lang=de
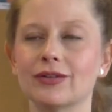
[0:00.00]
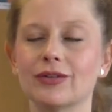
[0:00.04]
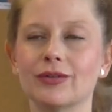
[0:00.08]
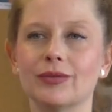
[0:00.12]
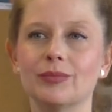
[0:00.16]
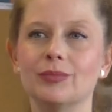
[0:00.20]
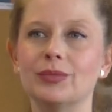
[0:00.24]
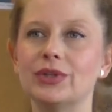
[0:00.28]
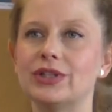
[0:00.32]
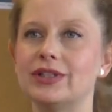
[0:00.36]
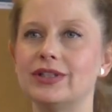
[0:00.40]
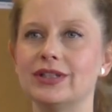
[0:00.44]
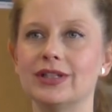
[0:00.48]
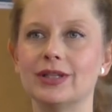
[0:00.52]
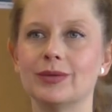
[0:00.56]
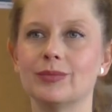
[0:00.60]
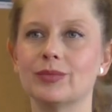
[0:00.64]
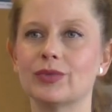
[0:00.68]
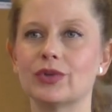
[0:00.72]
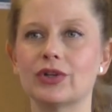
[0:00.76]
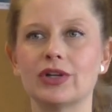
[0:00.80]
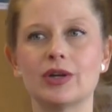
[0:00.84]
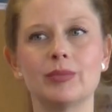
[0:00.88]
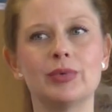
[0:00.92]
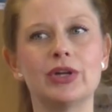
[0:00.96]
mit dem
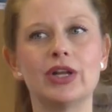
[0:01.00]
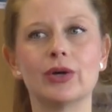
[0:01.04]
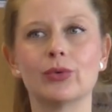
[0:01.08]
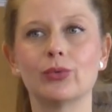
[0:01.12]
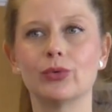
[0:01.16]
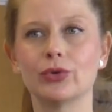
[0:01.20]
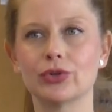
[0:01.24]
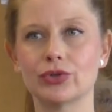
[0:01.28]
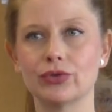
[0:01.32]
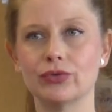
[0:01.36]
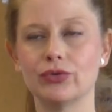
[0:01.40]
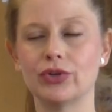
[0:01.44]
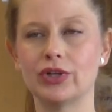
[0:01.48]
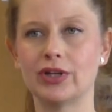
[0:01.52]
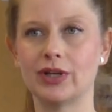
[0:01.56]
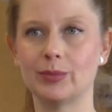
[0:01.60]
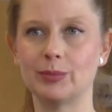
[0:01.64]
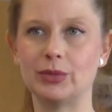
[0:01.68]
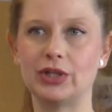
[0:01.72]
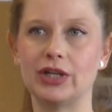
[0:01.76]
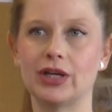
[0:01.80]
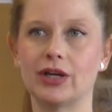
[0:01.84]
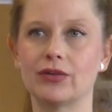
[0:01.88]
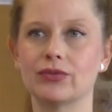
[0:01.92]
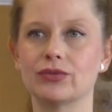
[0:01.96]
sonderpädagogischen
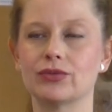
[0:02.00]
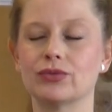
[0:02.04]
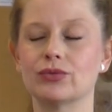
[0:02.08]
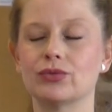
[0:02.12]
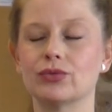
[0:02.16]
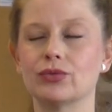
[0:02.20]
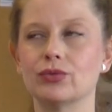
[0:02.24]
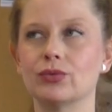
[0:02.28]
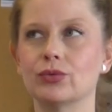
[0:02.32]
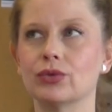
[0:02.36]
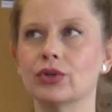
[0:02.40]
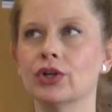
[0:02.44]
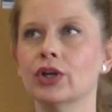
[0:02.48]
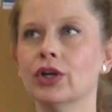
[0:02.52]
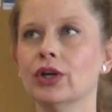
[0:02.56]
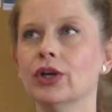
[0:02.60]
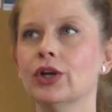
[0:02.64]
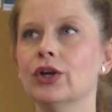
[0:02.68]
Förderbedarf zu tun.